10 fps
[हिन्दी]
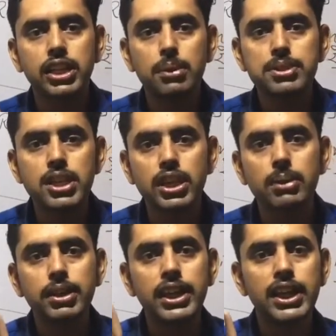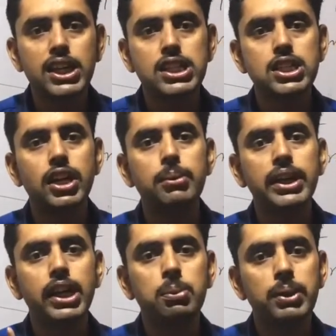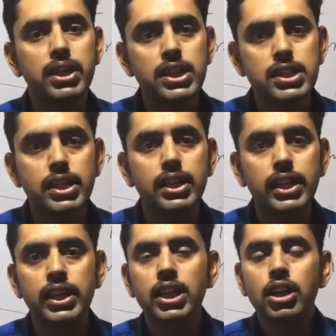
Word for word: कम से कम एक रजिस्टर्ड मेडिकल प्रैक्टिशनर की